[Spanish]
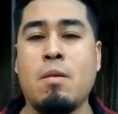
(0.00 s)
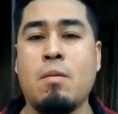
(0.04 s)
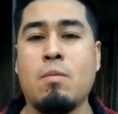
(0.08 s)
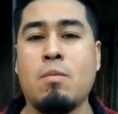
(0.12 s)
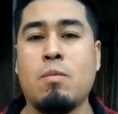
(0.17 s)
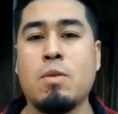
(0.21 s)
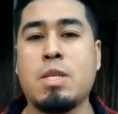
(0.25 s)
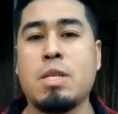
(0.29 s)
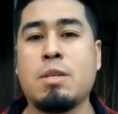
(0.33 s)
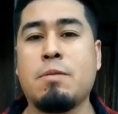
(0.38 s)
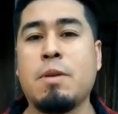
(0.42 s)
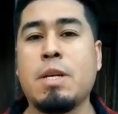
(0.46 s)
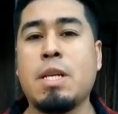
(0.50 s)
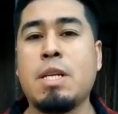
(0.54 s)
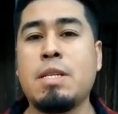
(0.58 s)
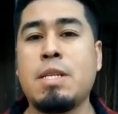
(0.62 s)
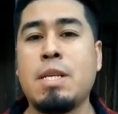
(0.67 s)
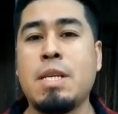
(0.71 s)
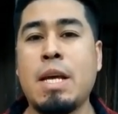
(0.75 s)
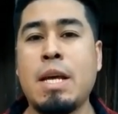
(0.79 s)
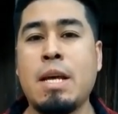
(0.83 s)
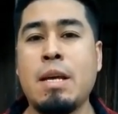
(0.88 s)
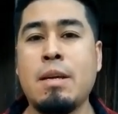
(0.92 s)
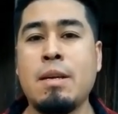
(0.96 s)
Muchas
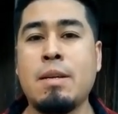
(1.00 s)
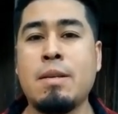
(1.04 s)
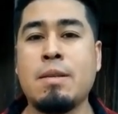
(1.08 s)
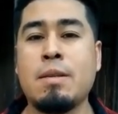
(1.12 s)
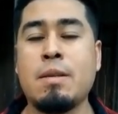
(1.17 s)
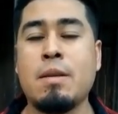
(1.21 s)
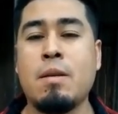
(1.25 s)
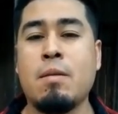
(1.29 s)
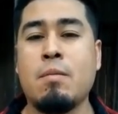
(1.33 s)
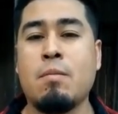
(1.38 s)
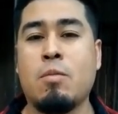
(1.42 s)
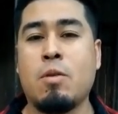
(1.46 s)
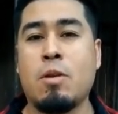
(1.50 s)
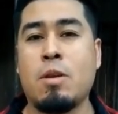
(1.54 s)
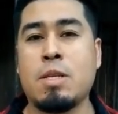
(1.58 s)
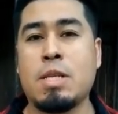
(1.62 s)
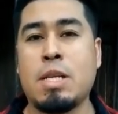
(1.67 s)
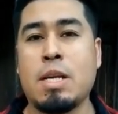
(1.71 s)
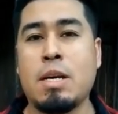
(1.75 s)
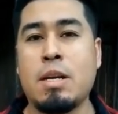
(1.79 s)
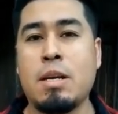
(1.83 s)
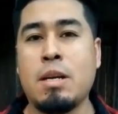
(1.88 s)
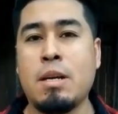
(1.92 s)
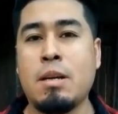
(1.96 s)
felicidades por
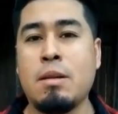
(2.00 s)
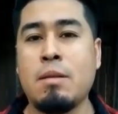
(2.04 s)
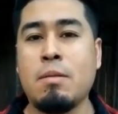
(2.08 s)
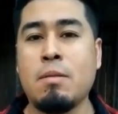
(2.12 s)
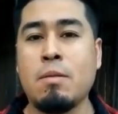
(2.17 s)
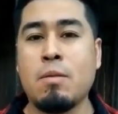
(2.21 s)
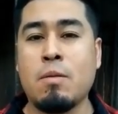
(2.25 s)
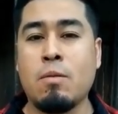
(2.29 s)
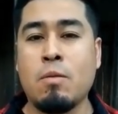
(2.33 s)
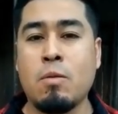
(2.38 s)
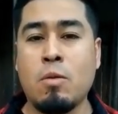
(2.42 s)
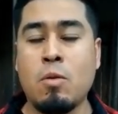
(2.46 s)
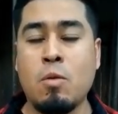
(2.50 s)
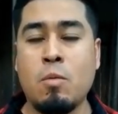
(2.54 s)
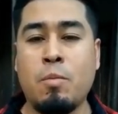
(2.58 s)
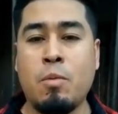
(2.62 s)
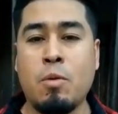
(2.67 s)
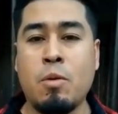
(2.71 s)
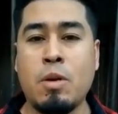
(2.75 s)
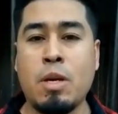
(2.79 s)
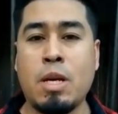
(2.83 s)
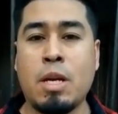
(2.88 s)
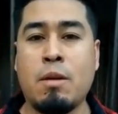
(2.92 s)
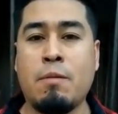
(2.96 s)
este gran
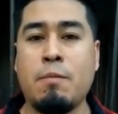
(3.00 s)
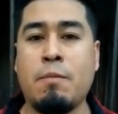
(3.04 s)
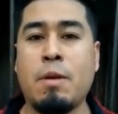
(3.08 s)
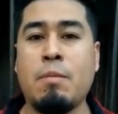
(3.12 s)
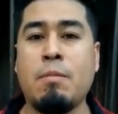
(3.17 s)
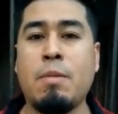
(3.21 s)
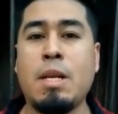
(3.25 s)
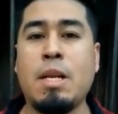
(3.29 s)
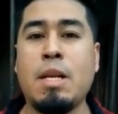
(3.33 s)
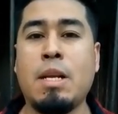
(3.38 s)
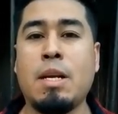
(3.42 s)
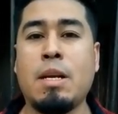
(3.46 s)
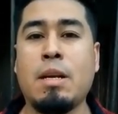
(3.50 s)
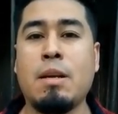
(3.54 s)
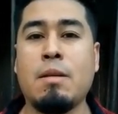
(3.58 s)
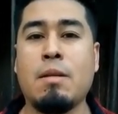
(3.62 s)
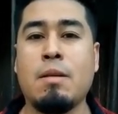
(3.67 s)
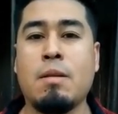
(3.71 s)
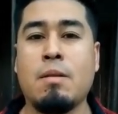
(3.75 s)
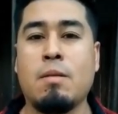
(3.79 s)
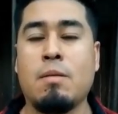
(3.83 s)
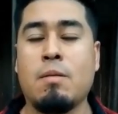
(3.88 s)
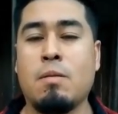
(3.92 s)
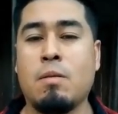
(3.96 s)
grupo y gran familia
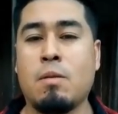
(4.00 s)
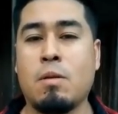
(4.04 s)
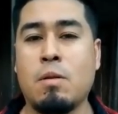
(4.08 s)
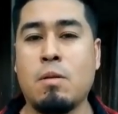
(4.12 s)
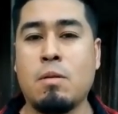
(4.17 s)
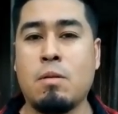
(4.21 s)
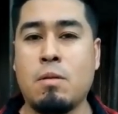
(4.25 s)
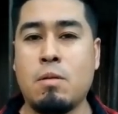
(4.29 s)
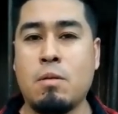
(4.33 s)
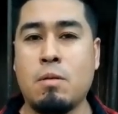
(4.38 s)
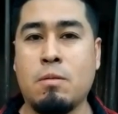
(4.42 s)
On